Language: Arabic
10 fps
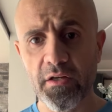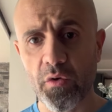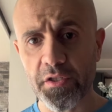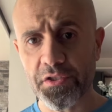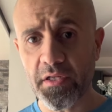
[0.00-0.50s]

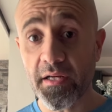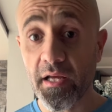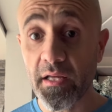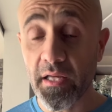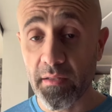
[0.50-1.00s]

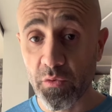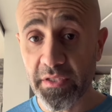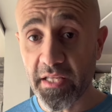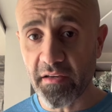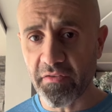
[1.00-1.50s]
وهالشهرة
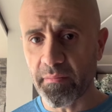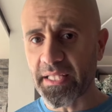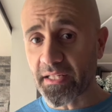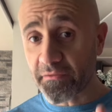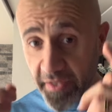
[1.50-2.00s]
المزيفة
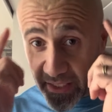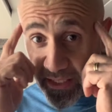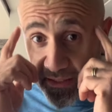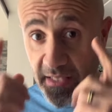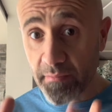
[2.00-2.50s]
بدك تفكر
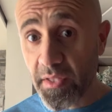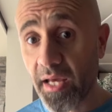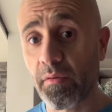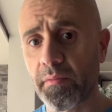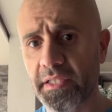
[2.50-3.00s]
كتير منيح
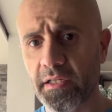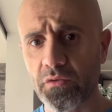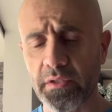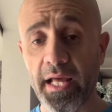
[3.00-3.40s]
قبل ما تاخدهم